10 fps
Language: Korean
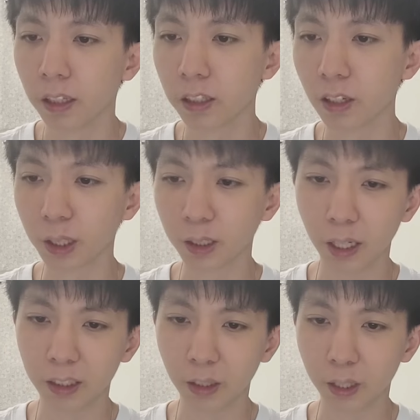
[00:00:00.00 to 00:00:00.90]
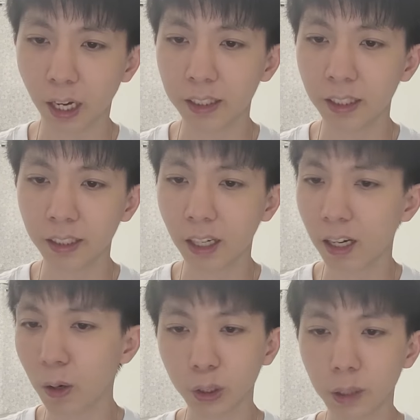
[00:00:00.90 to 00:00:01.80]
그것에 대해서 다시는
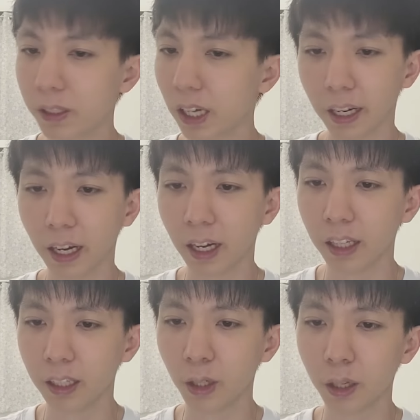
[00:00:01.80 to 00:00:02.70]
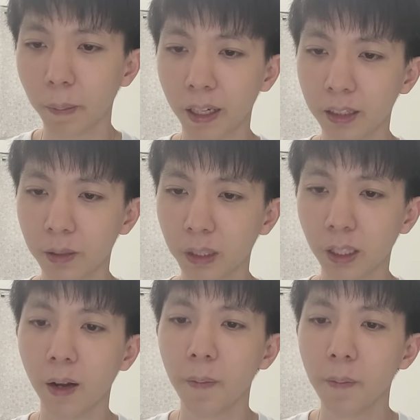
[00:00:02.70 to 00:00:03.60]
생각하고 싶지 않아 이렇게
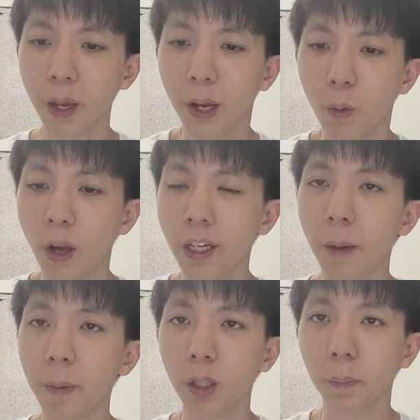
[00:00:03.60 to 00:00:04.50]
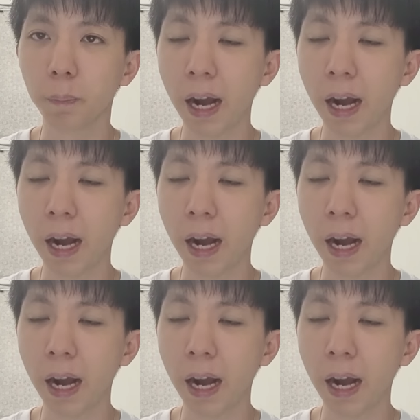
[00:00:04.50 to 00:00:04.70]
말했습니다. 왜냐하면